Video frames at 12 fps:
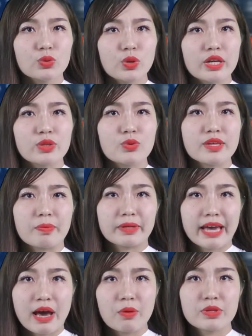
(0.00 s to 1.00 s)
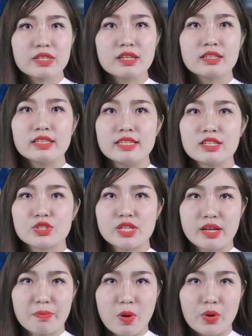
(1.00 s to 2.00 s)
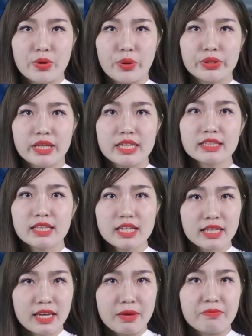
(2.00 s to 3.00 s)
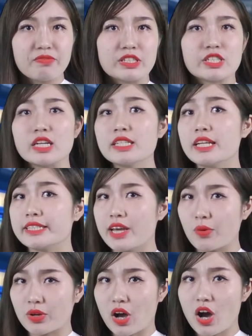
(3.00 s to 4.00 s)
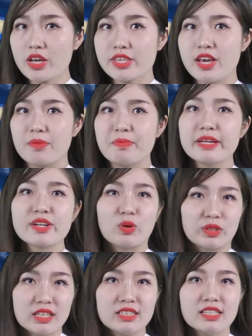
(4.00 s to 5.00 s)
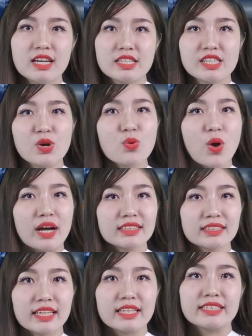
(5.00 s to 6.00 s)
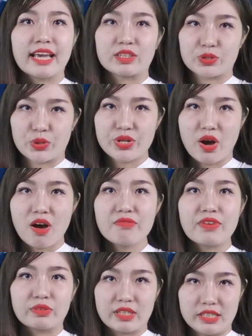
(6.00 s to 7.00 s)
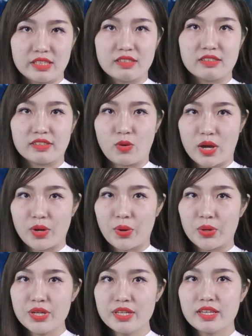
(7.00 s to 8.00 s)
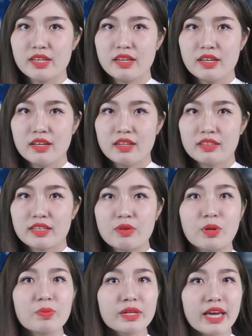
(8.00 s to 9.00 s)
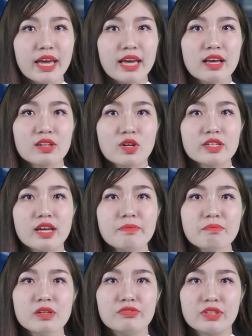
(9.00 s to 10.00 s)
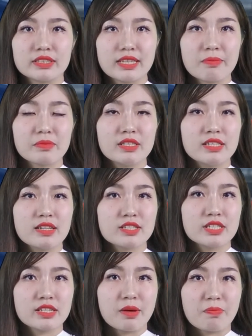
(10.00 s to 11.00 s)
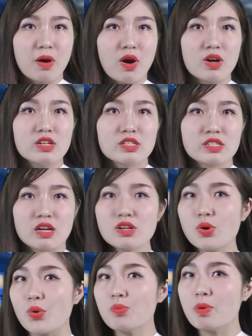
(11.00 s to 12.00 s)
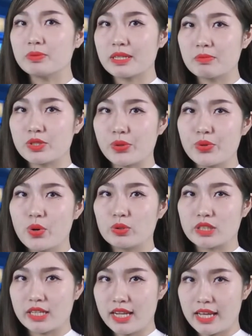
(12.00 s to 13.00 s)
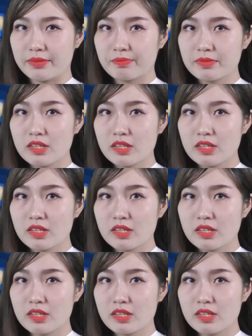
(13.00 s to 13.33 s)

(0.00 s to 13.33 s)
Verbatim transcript: Tuy thu nhập cao nhưng người dân Singapore nổi tiếng tiết kiệm và trở nên giàu có nhờ biết đầu tư những khoản tiền nhàn rỗi đó vào thị trường ngoại hối. Theo thống kê, có đến 10% người dân Singapore sở hữu 100 triệu đô trở lên.